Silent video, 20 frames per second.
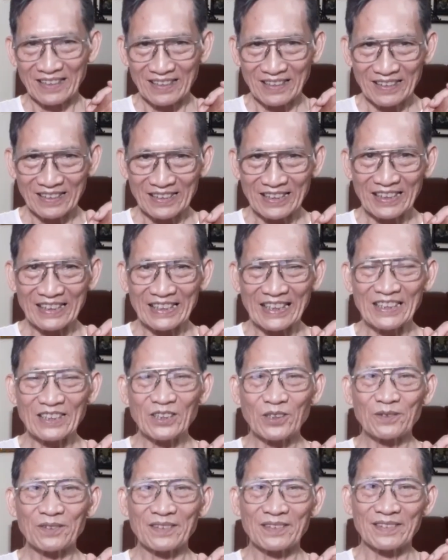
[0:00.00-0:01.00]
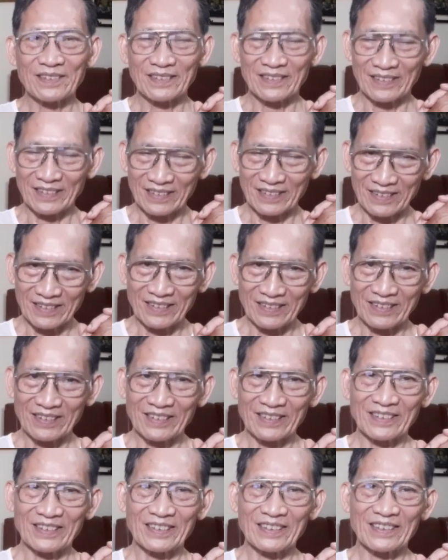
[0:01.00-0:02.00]
xin kính chúc
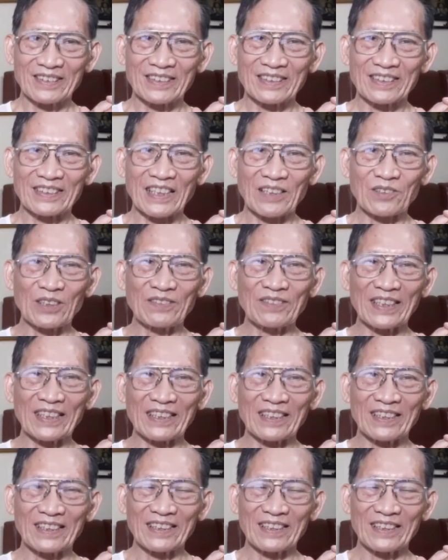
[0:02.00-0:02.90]
các quý vị